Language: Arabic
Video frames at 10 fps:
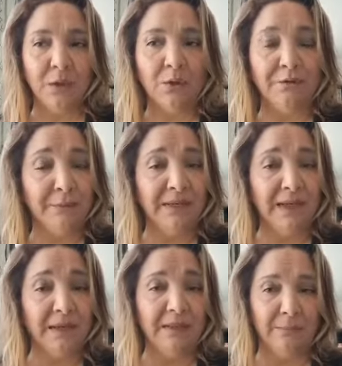فمن
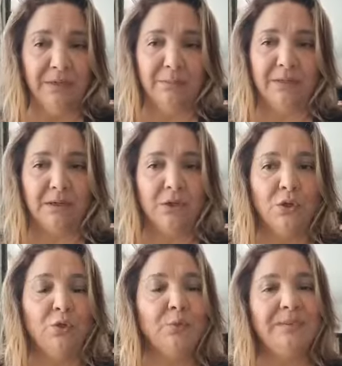هذا المنبر
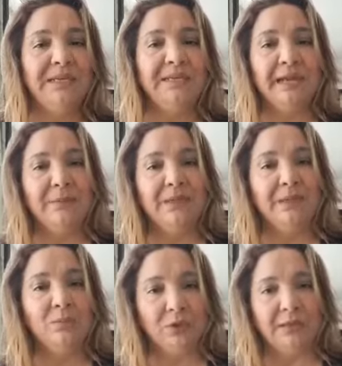نبدي دعمنا
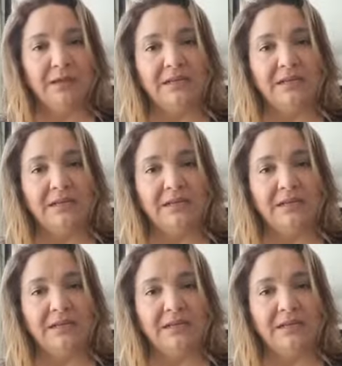المطلق